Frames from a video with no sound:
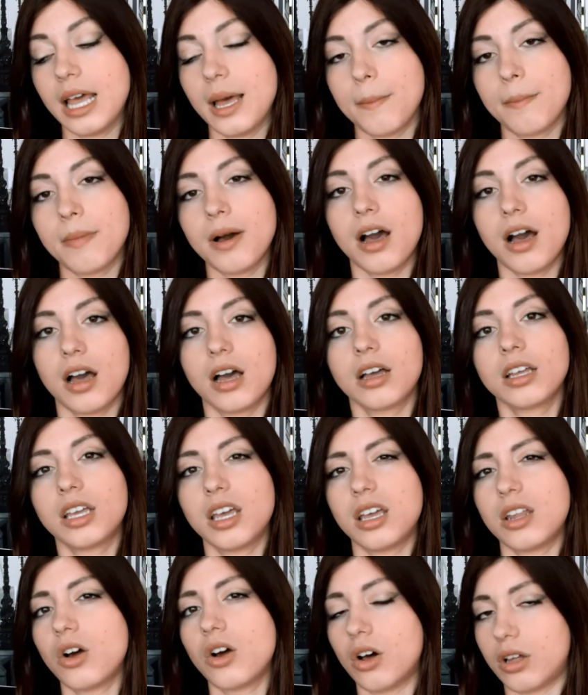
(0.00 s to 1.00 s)
ma
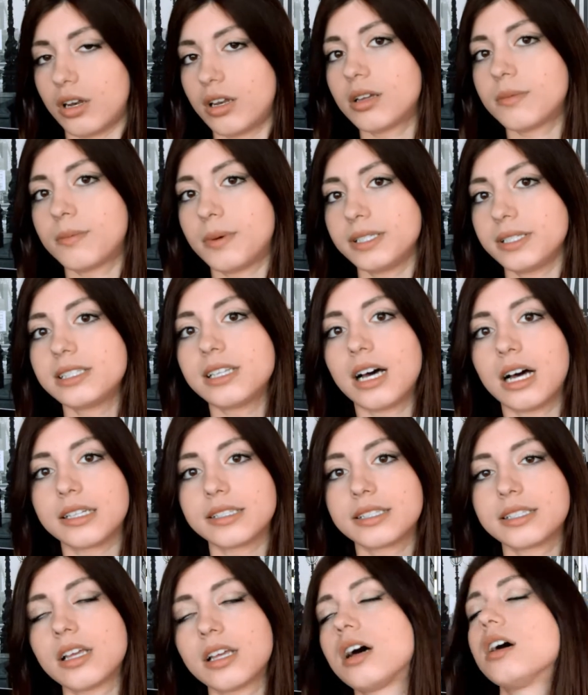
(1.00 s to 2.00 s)
anche Ron
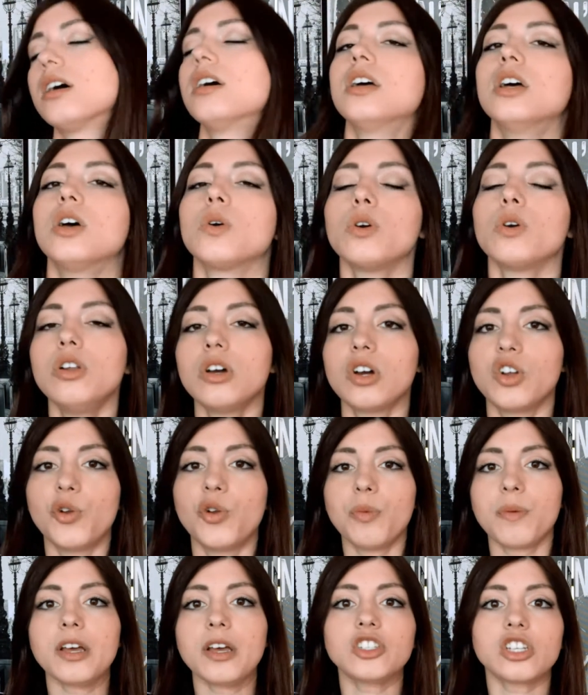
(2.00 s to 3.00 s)
abbastanza. Quello che
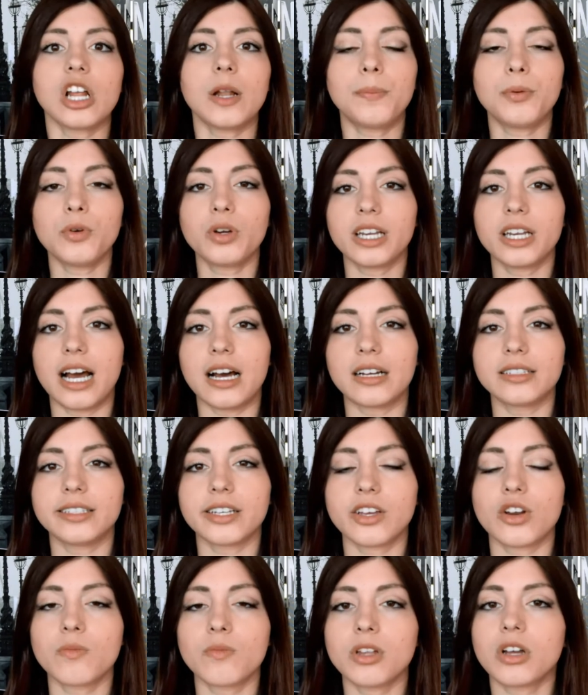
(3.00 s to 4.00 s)
piace è il più grande,
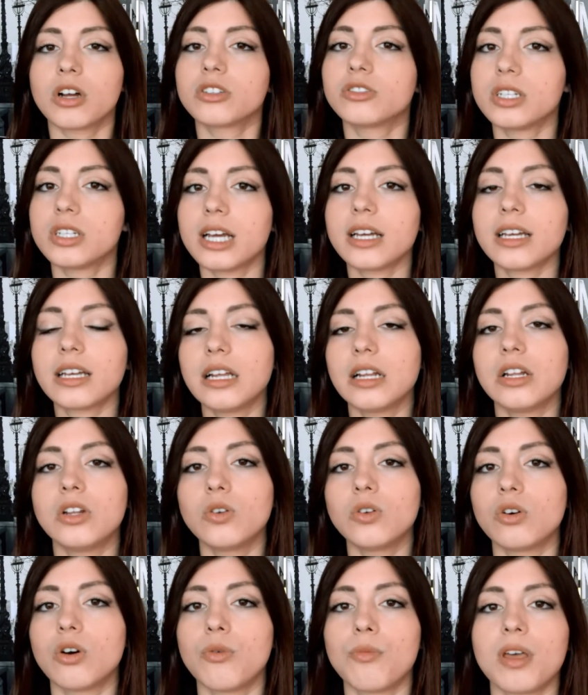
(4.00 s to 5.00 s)
che non mi ricordo neanche il
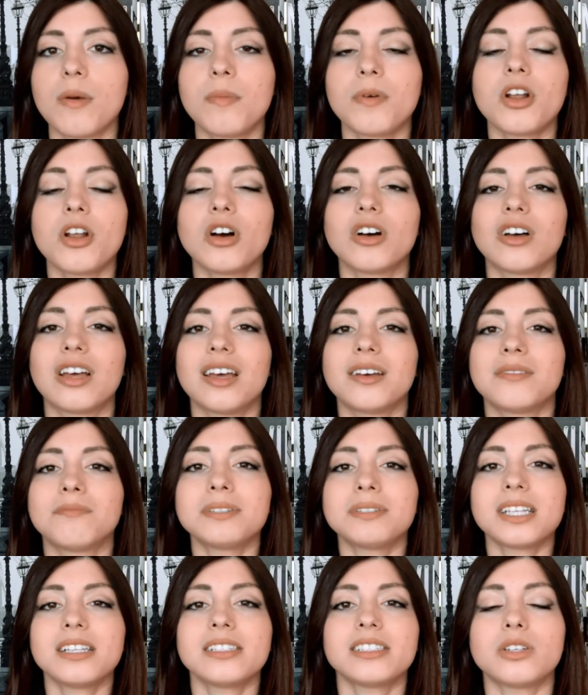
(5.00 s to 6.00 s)
nome, però è
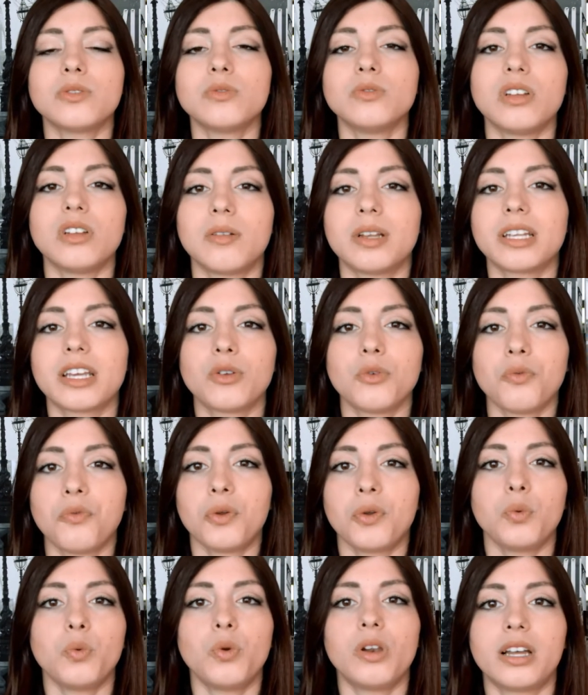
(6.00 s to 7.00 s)
abbastanza inutile perché non fa
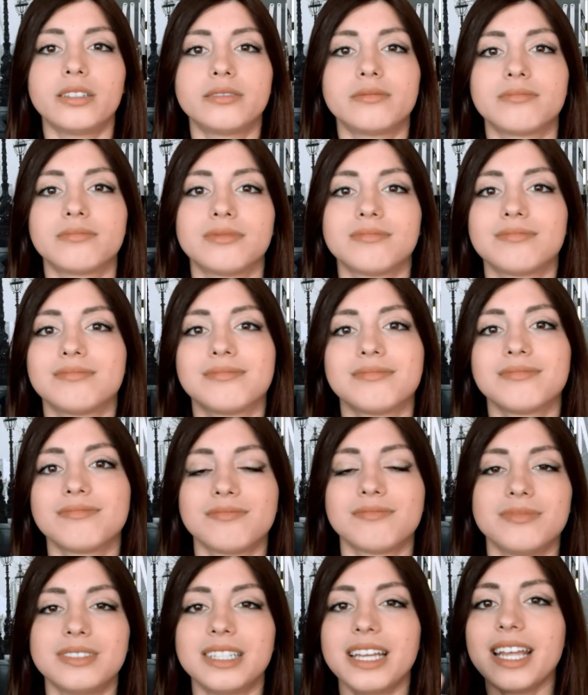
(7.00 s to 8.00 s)
nulla
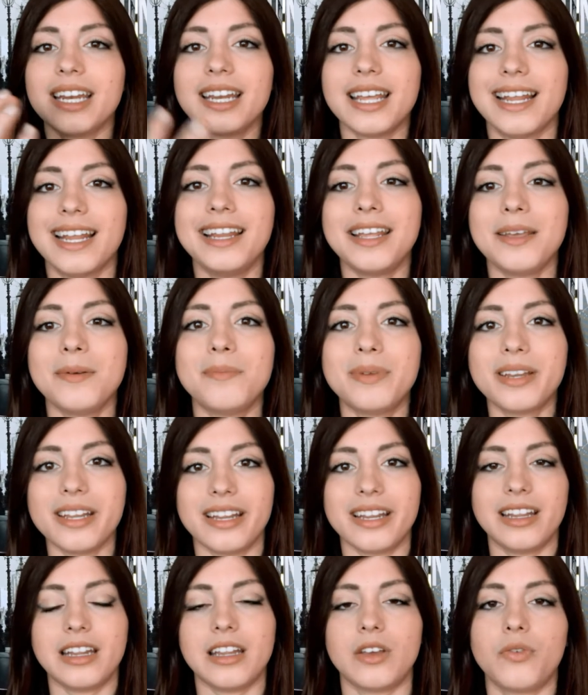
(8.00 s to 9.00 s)
né nei libri
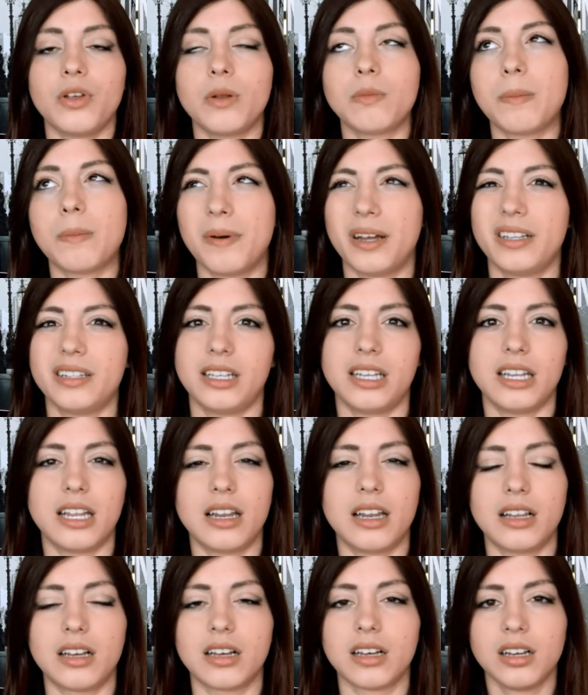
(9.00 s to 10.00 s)
né nei film, a parte
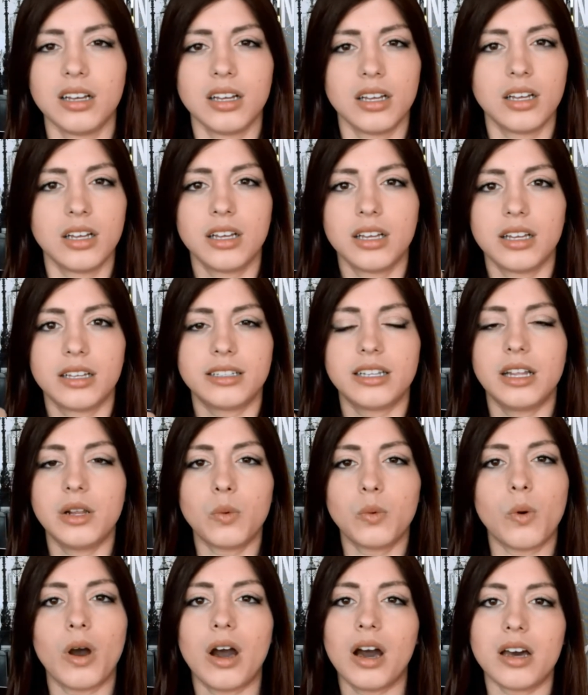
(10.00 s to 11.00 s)
nel nel
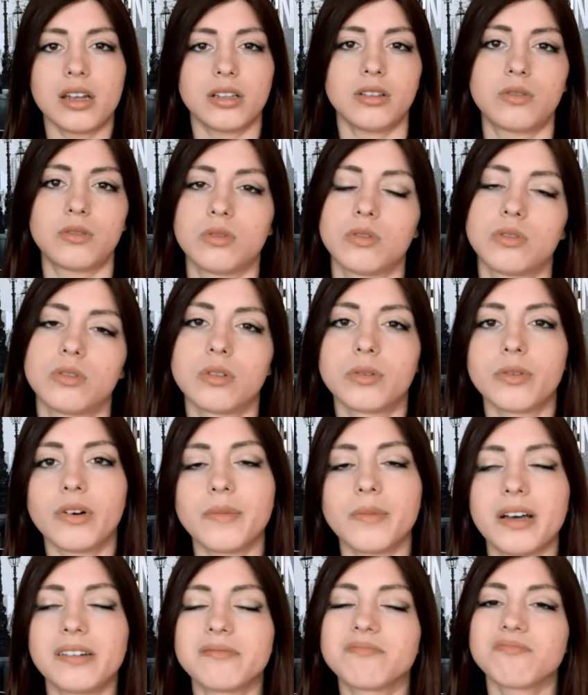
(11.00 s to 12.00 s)
quarto,
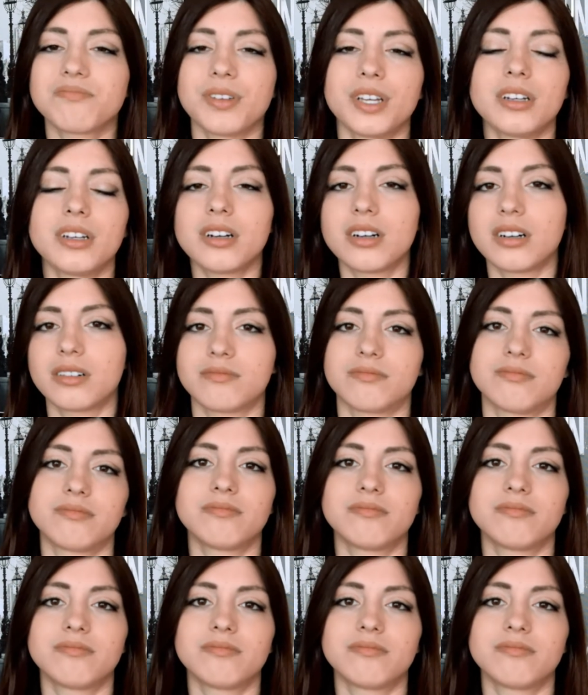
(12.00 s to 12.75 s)
vabbè, però